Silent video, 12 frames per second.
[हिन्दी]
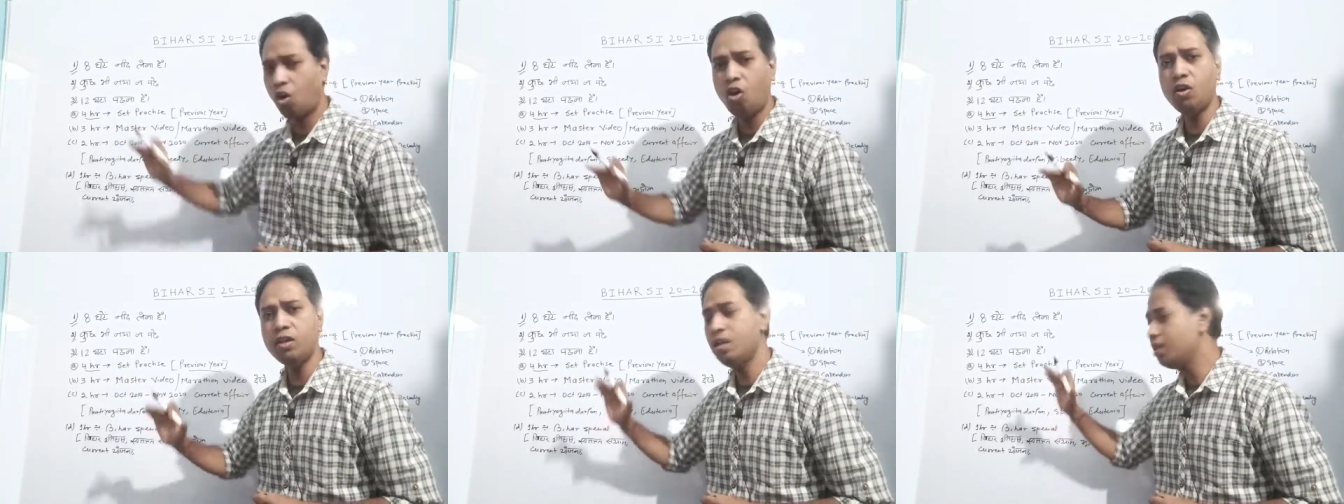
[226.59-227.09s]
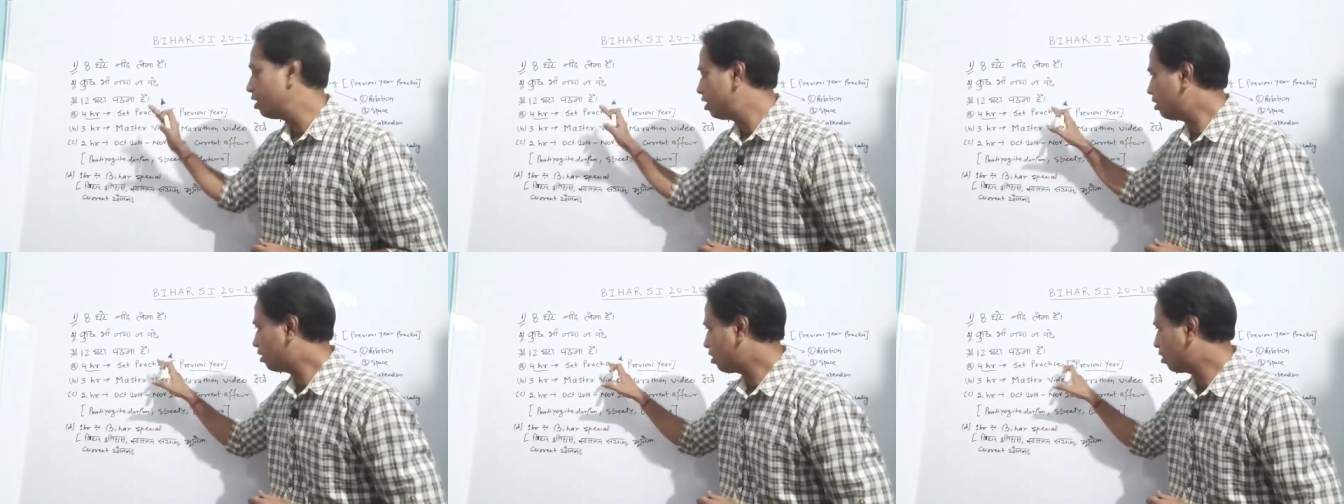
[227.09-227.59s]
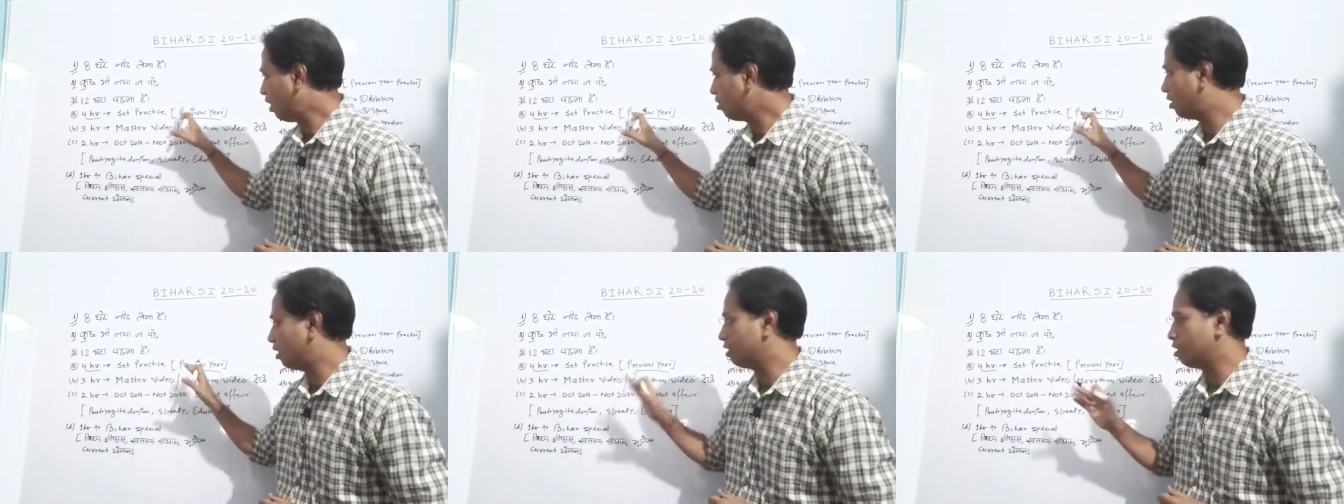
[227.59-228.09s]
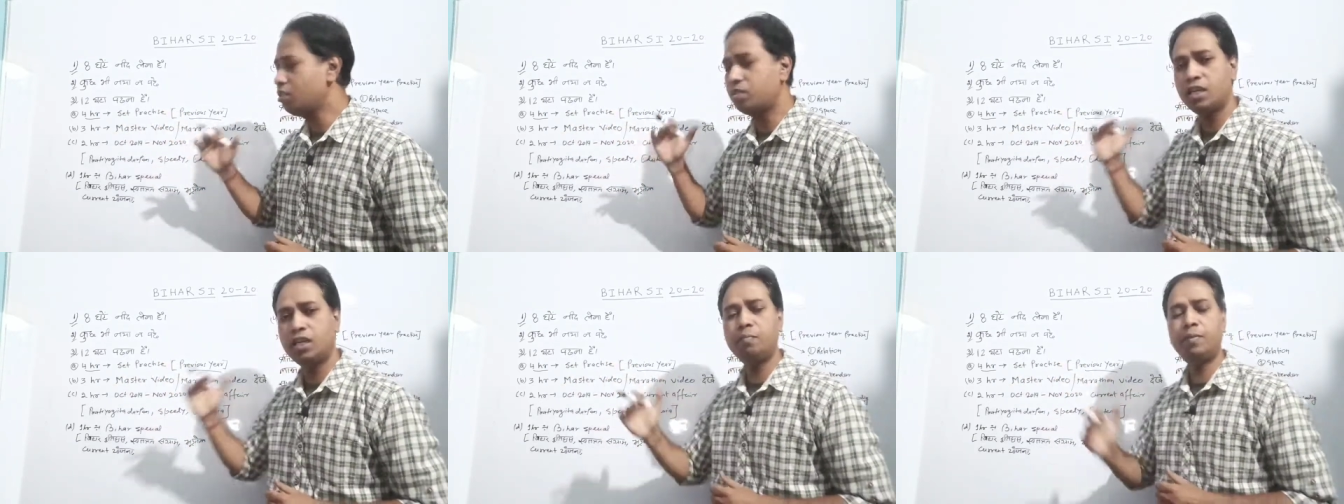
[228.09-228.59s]
और इसके साथ साथ इस
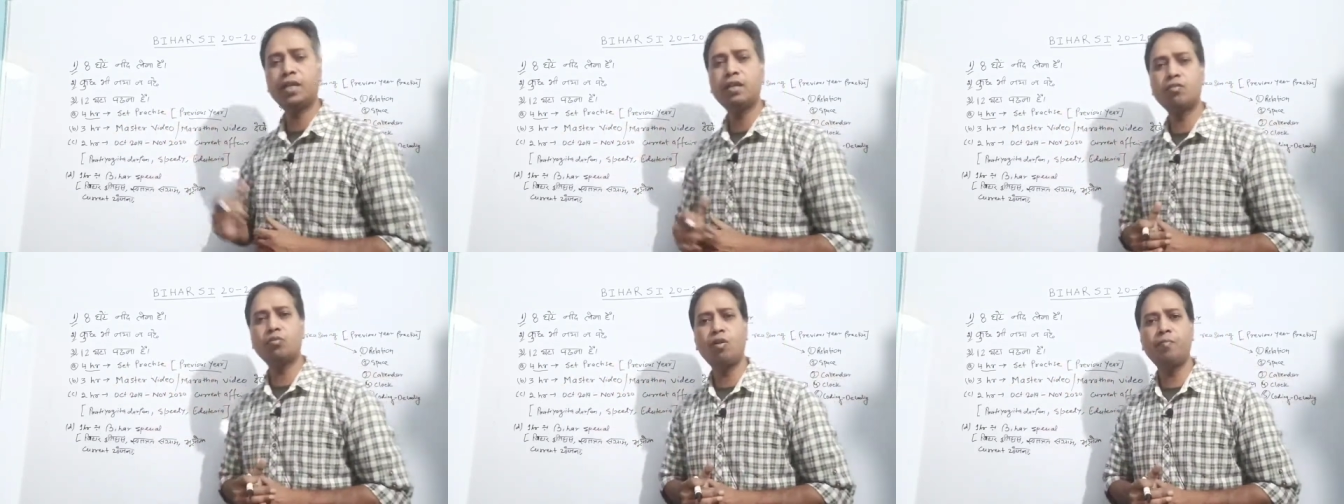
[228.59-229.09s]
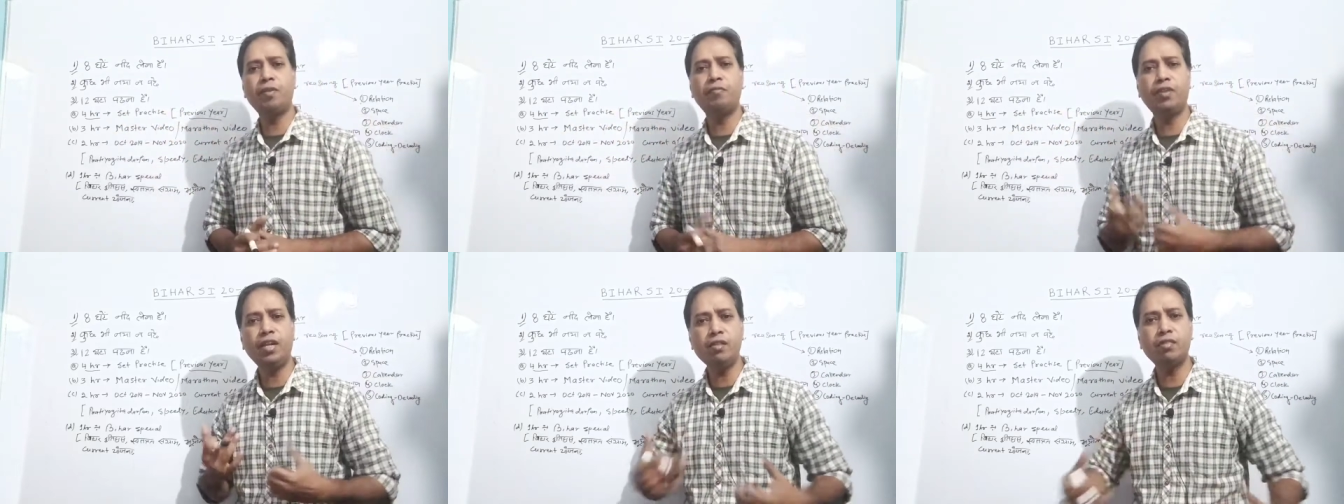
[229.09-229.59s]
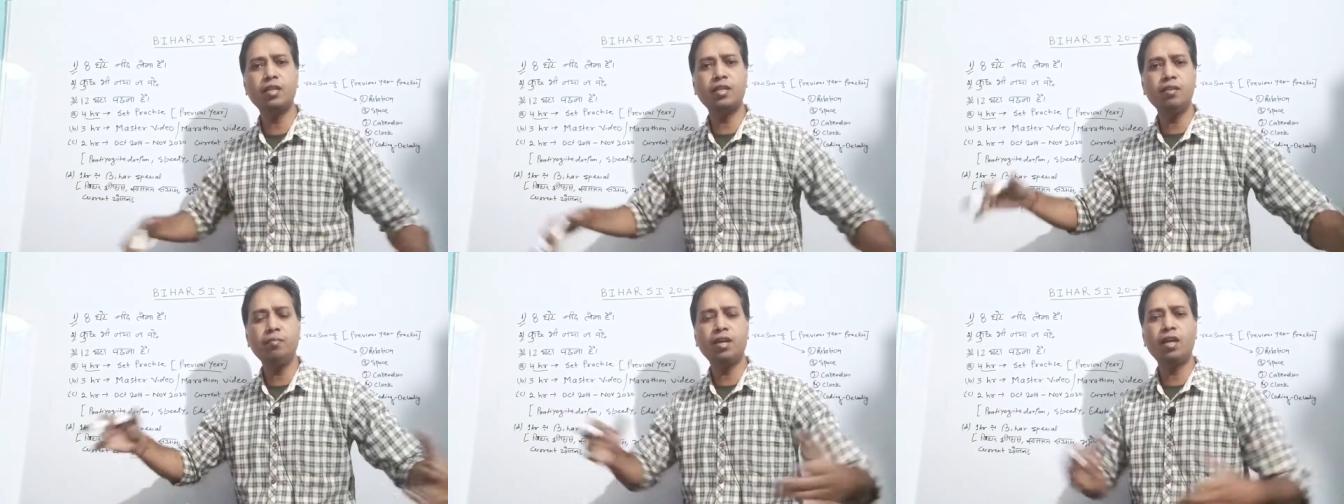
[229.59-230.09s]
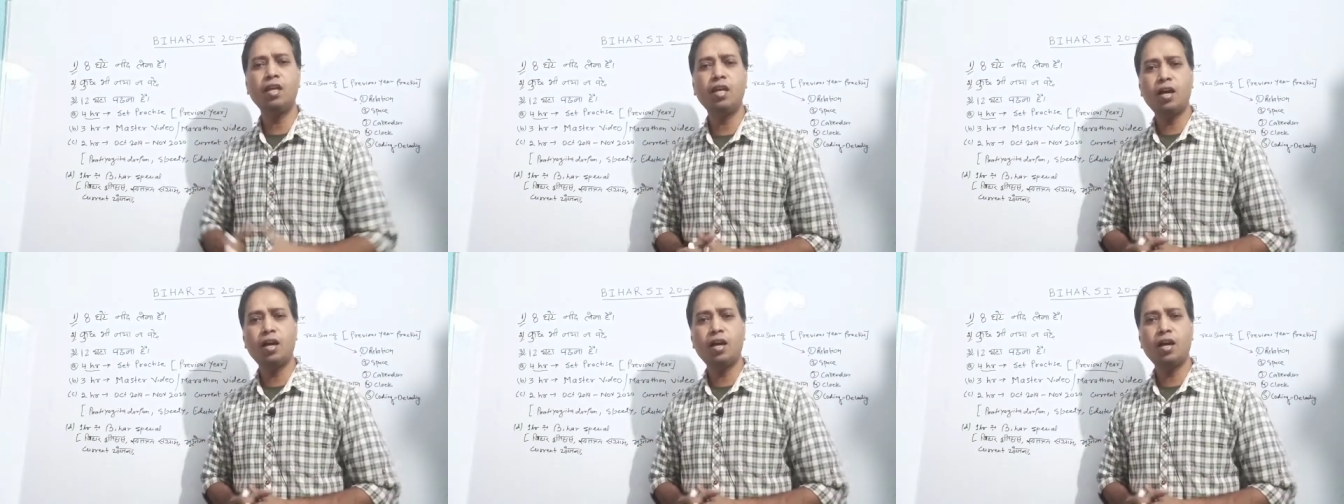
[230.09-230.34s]
सेट प्रैक्टिस को अपने फ्रेंड सर्किल में